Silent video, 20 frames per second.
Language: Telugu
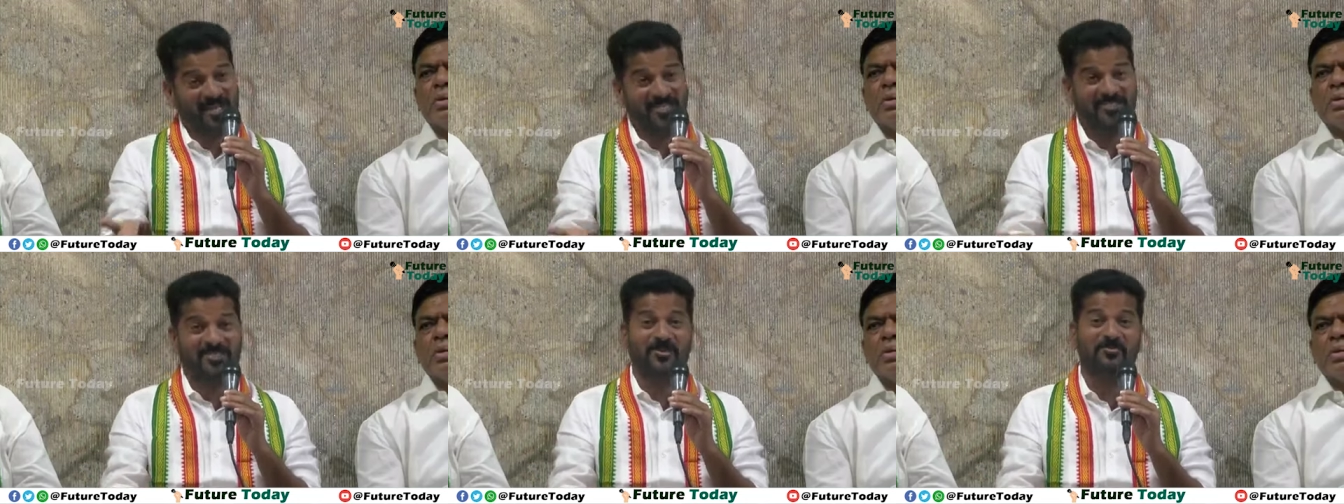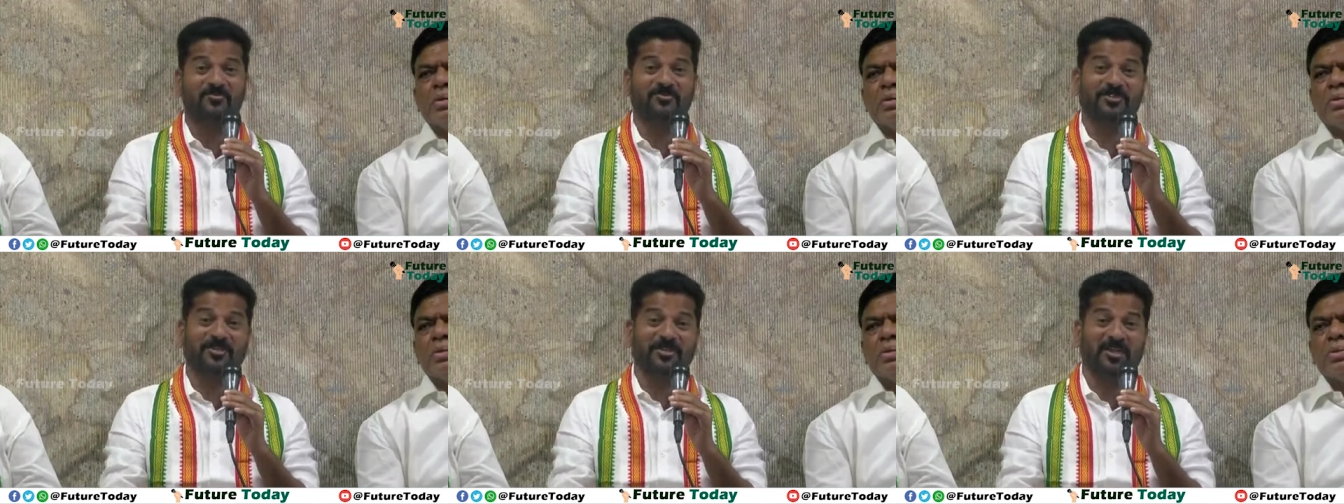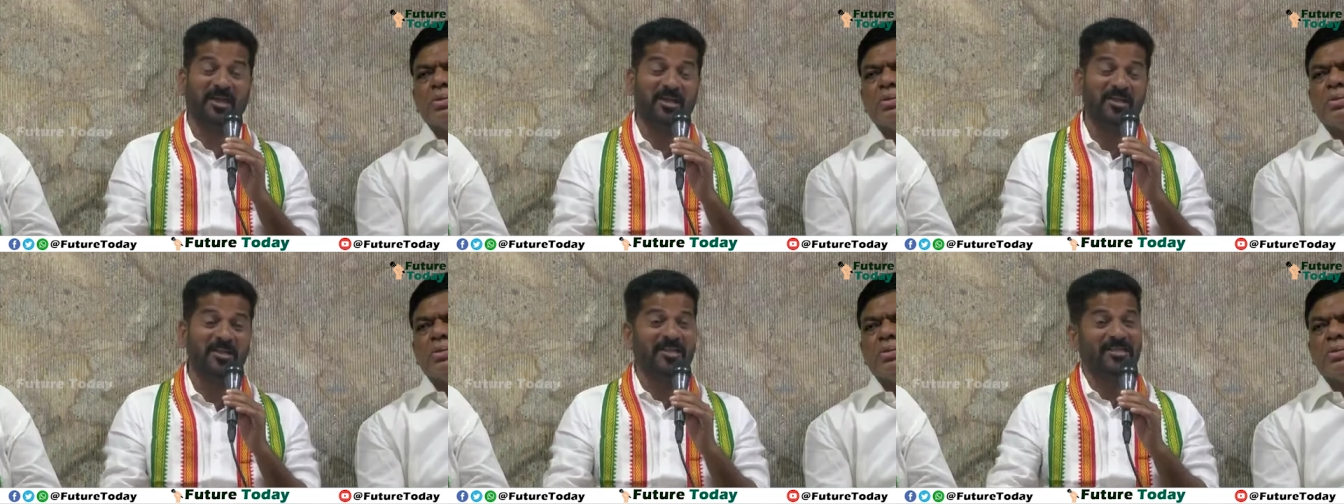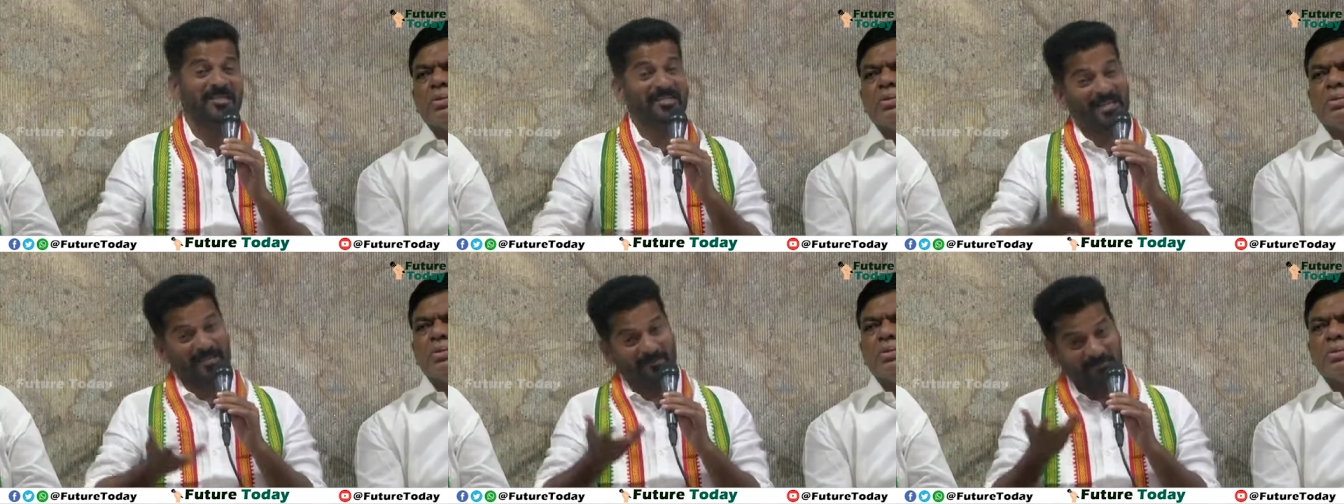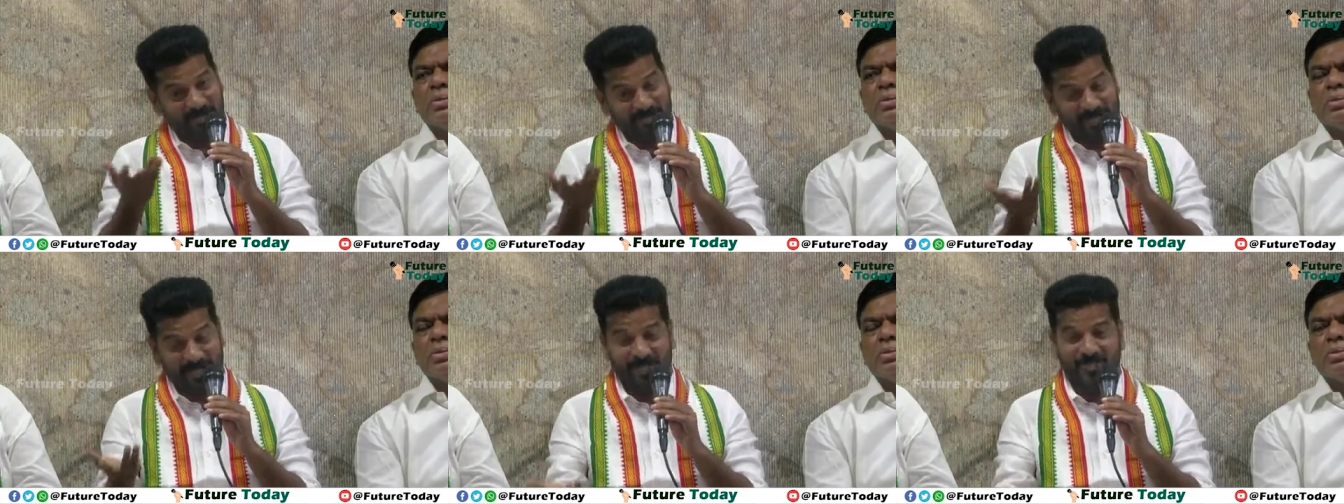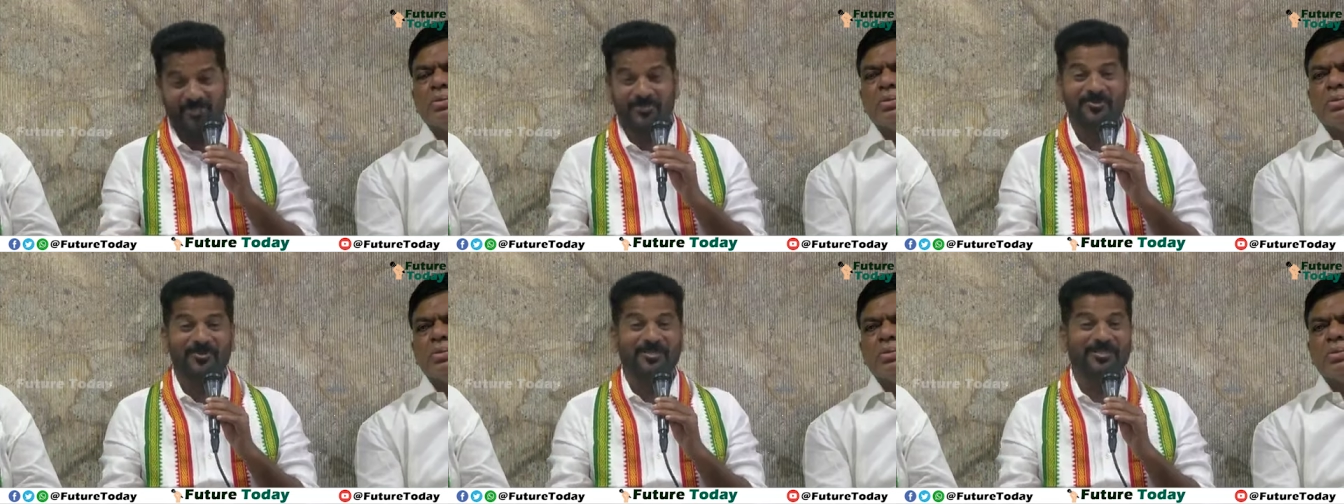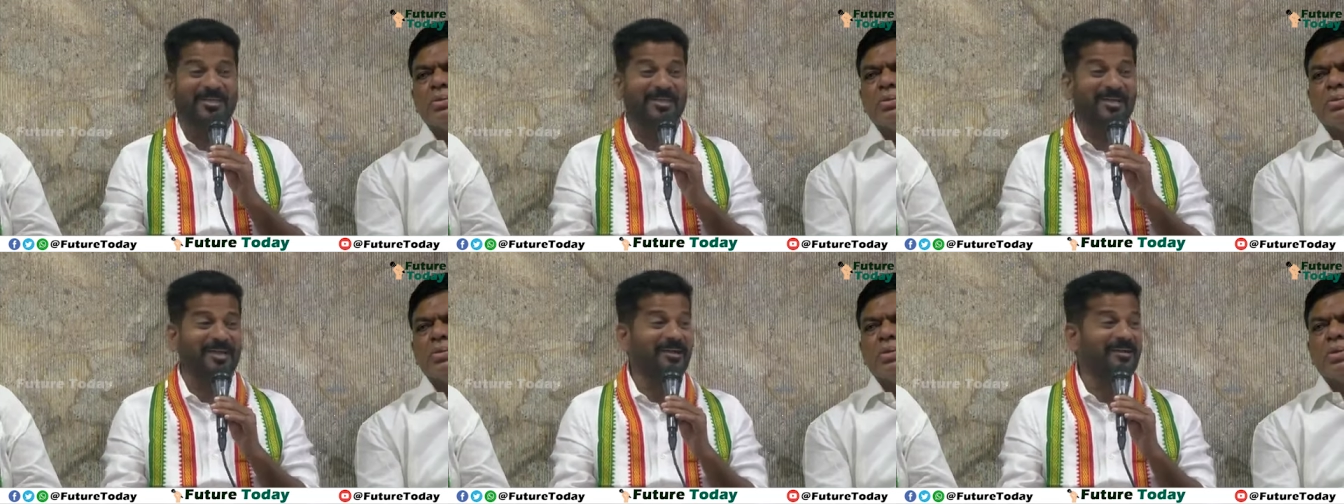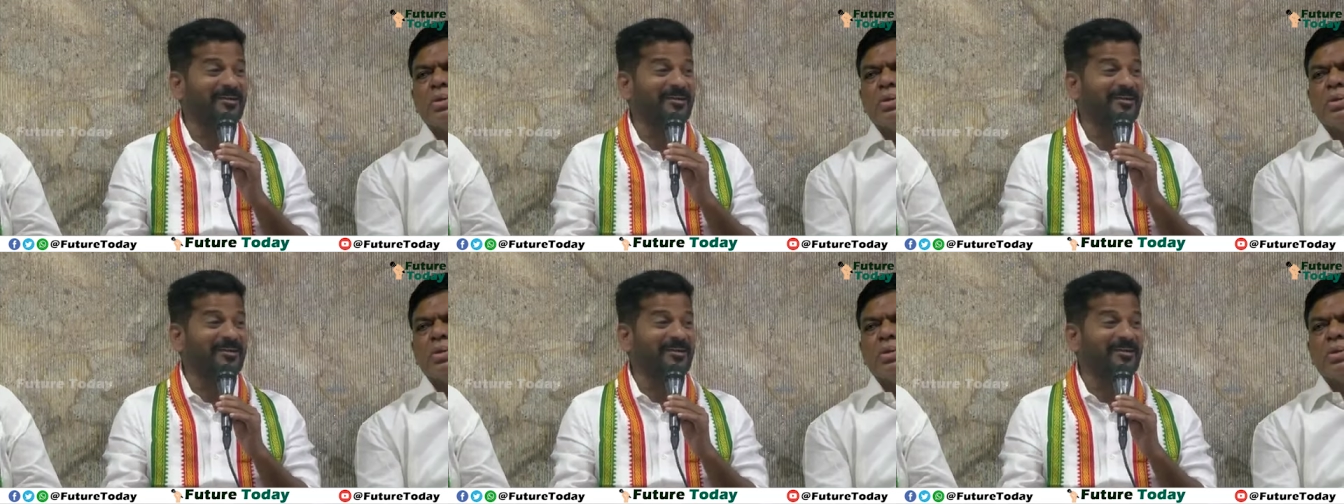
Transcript: రాజకం ఉంటుందా ఇట్లా ఎమ్మెల్యేలు అనుకుంటారా